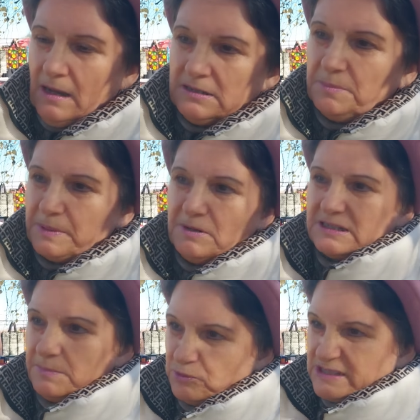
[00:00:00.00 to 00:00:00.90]
например,
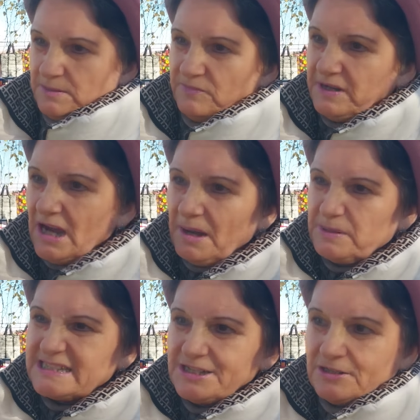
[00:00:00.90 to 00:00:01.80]
допустим, вы
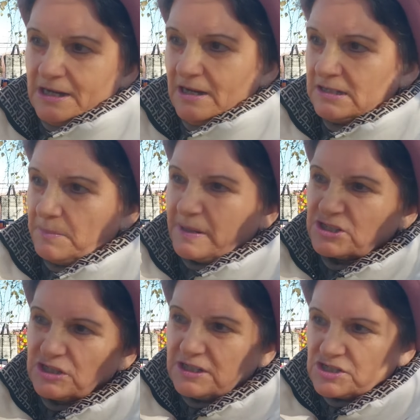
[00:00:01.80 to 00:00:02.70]
объясните, это
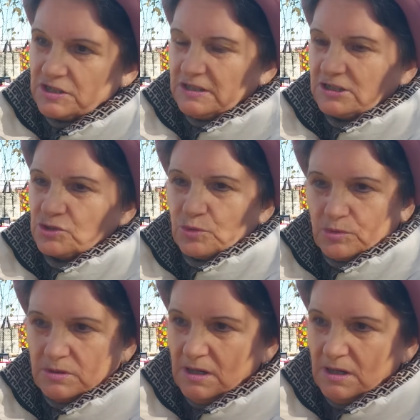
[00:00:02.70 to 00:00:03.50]
прожиточный на что?